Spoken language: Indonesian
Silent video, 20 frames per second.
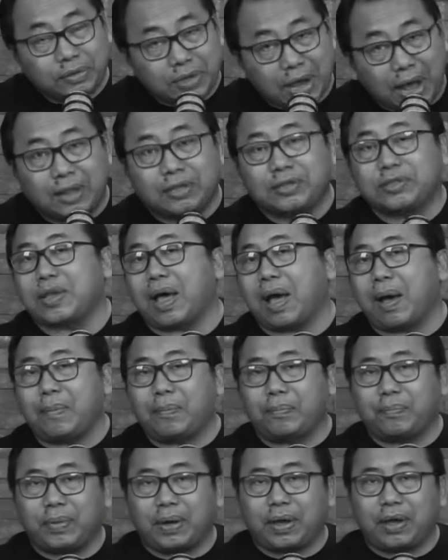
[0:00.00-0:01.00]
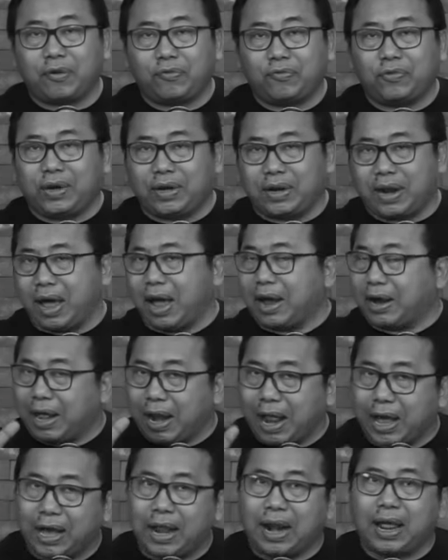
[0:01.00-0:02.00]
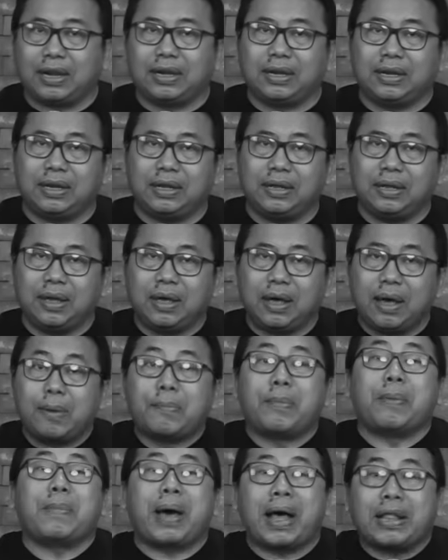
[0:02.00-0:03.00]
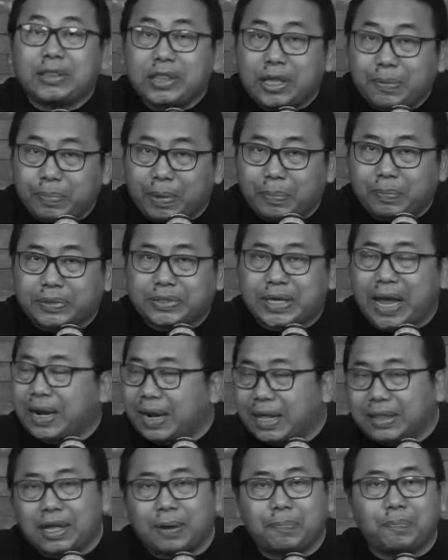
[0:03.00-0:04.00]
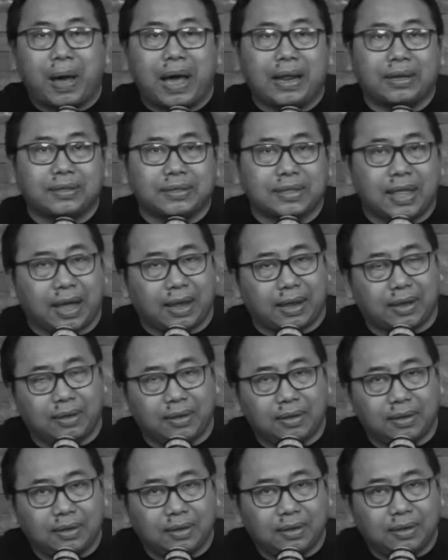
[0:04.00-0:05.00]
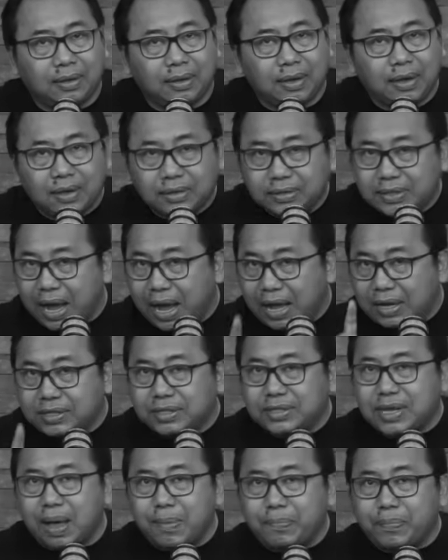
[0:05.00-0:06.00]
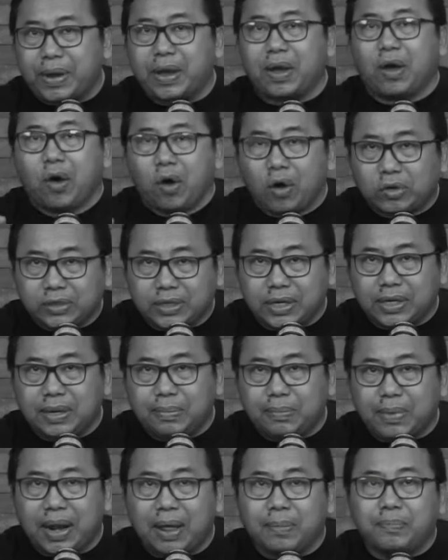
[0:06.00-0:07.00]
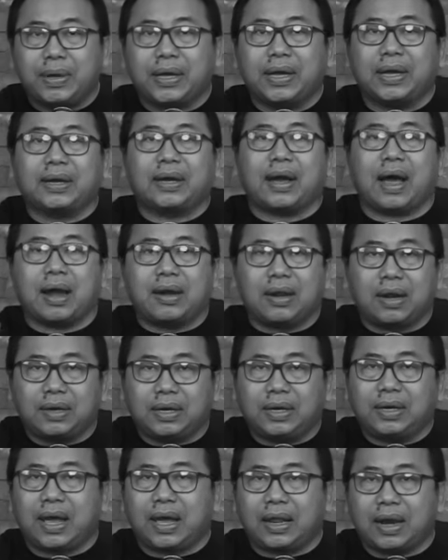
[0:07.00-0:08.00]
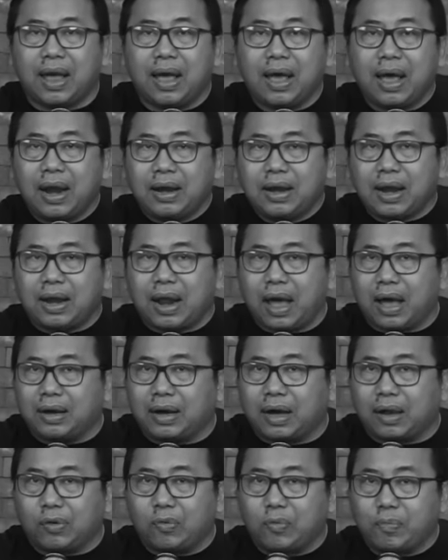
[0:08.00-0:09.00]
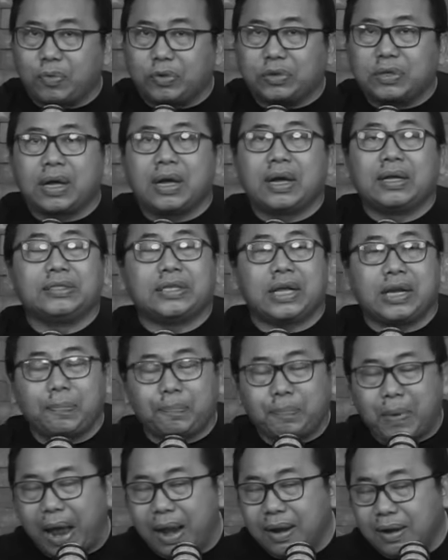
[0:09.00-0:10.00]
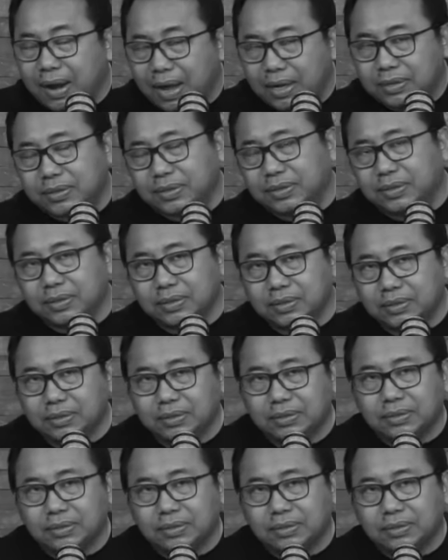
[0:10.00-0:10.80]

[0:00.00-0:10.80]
Jangan sampai fitnah akal-akalan ini memantik perpecahan antar partai. Jangan sampai hoax ini malah bikin kader di daerah dan akar rumput jadi panas.